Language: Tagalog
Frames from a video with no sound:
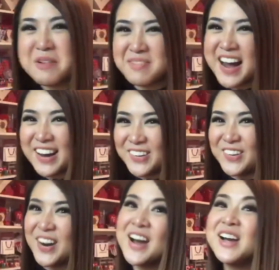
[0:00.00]
pa ba ako?
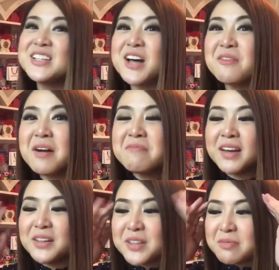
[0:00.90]
Sobrang
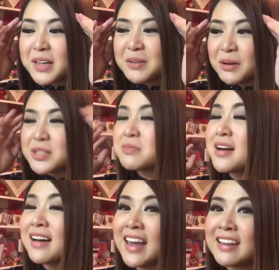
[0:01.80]
baliw na baliw ako sa
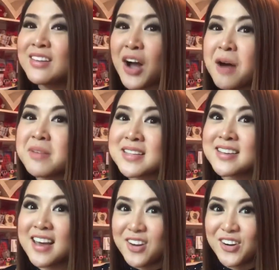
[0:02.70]
mga K-dramas
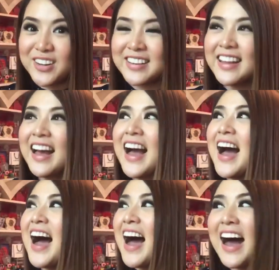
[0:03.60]
ngayon.
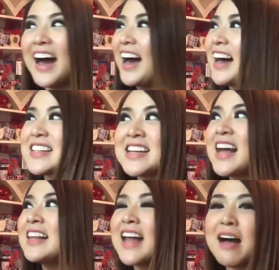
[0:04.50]
As in,
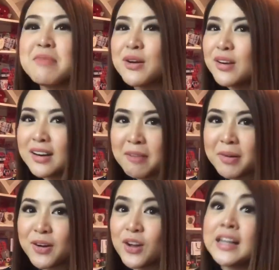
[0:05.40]
ang dami ko nang
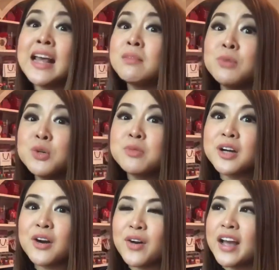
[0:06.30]
napanood. Late bloomer
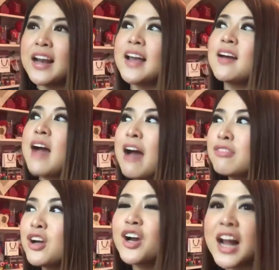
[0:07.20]
ako eh. Like,
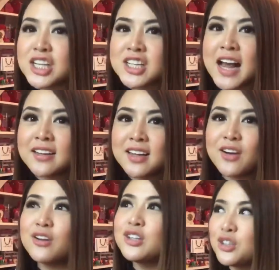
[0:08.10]
after Crash Landing
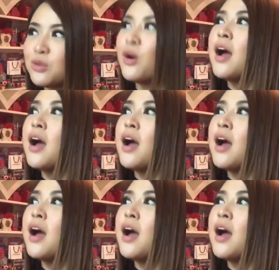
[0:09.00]
on You,